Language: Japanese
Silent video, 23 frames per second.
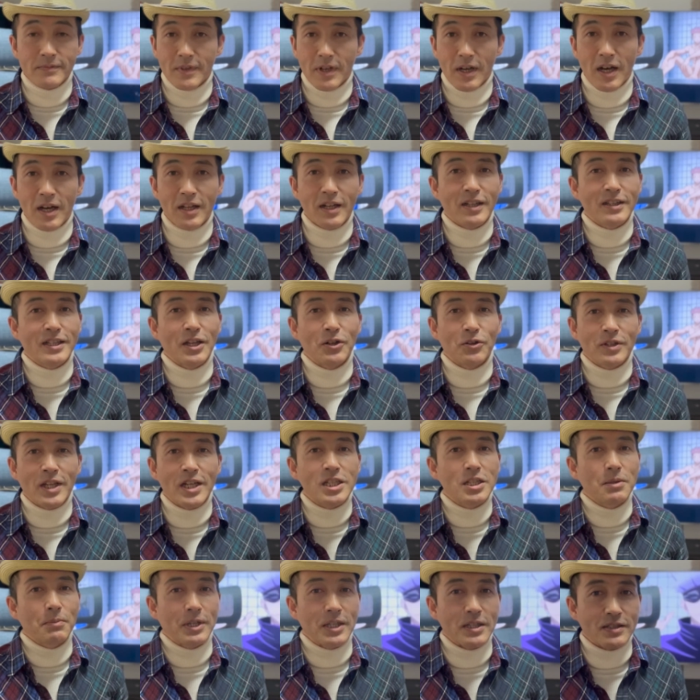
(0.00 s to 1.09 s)
あなたの
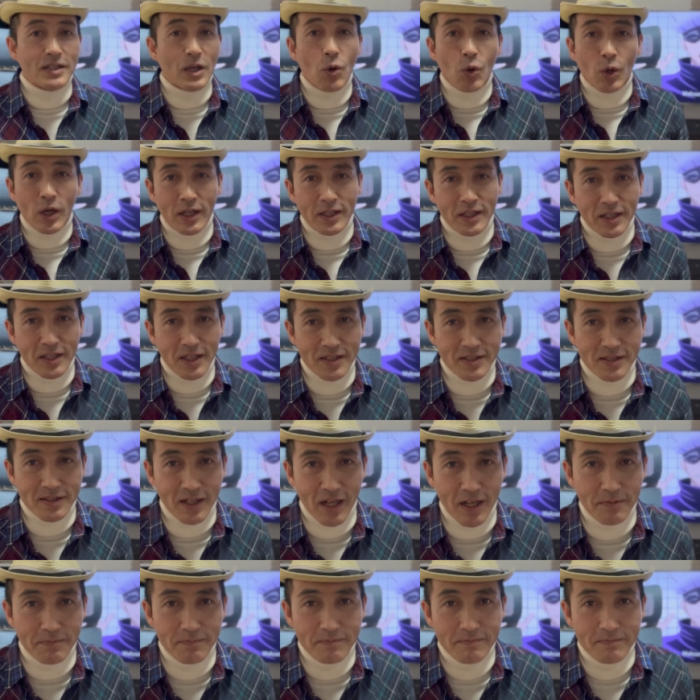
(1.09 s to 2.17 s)
立場ですかお金です
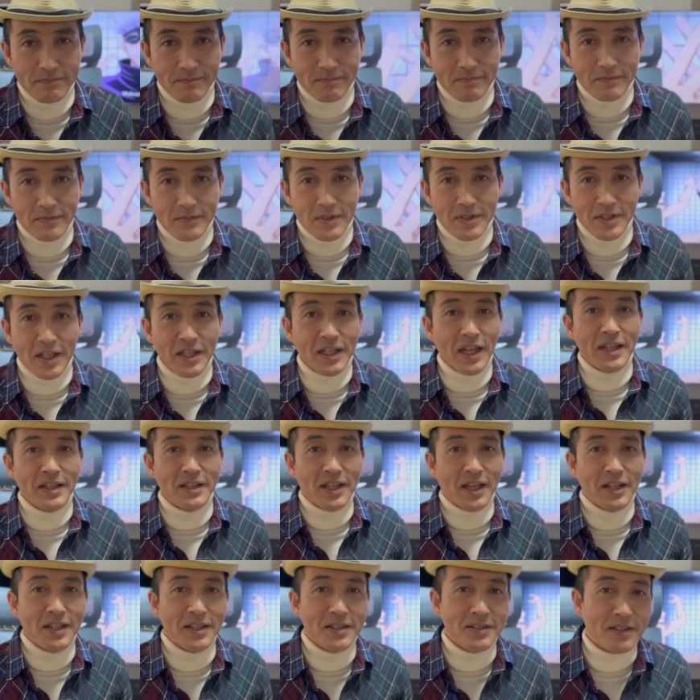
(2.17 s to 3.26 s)
か世間
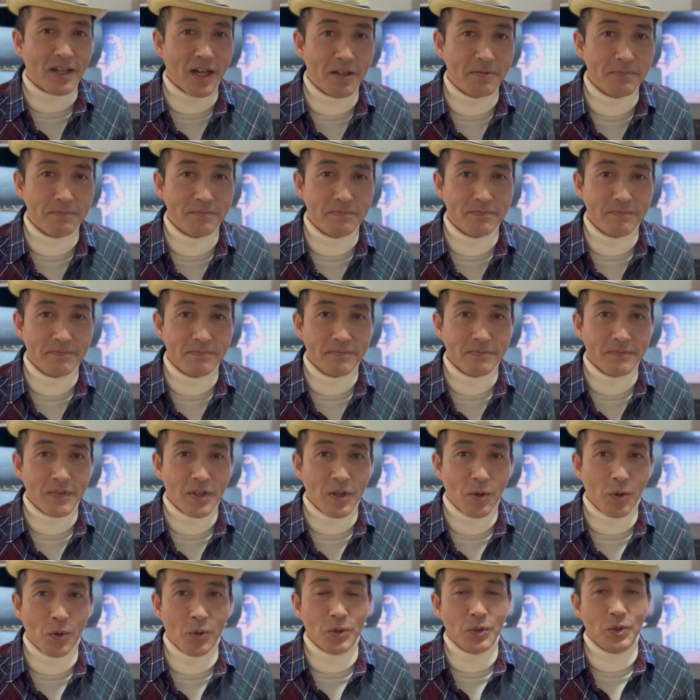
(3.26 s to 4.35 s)
体ですか
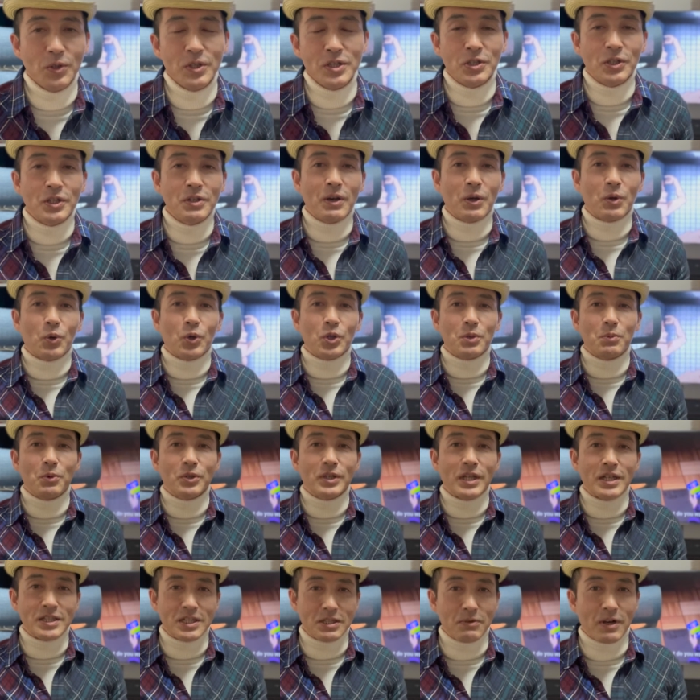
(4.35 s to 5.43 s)
本当にそれは子供
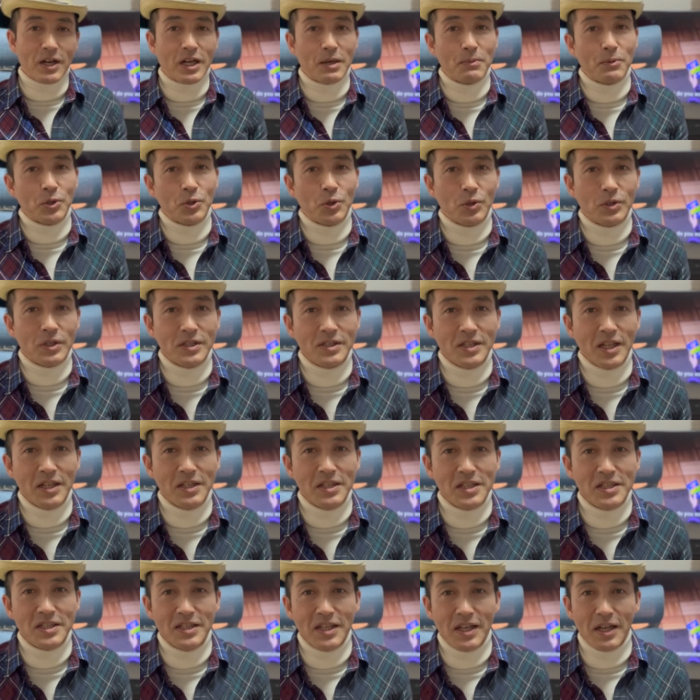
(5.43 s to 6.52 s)
たち、若者を犠牲
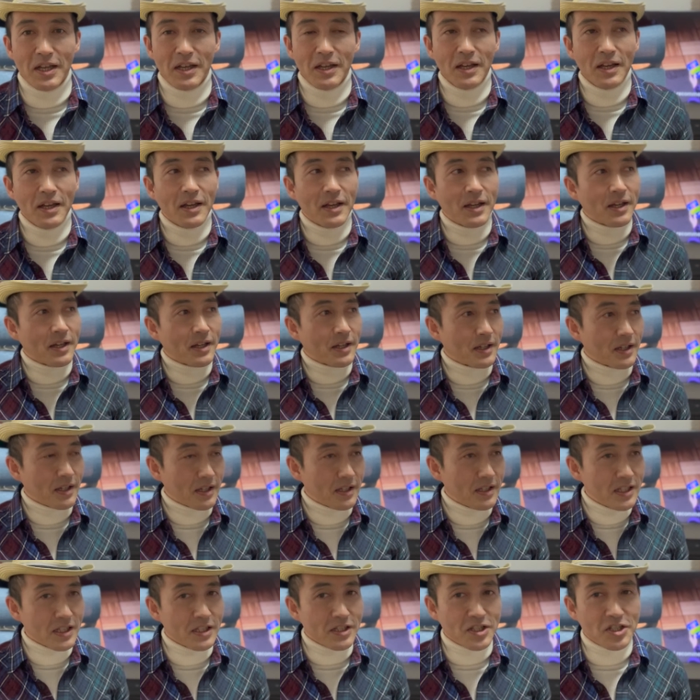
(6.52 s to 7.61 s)
にして、
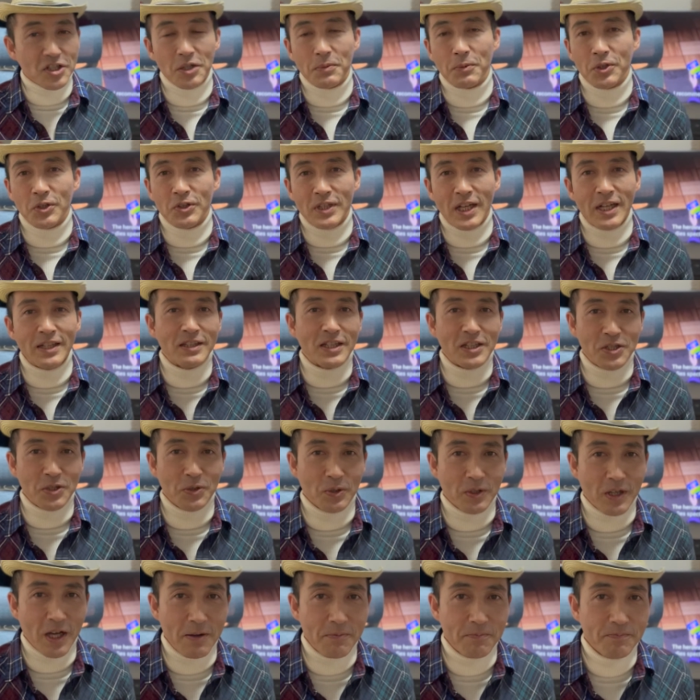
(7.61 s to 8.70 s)
いい代物なんでしょ
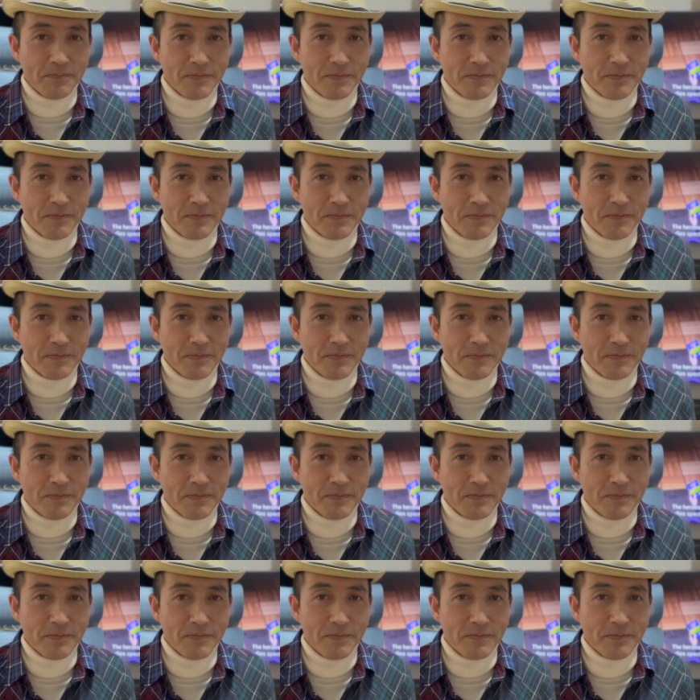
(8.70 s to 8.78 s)
うか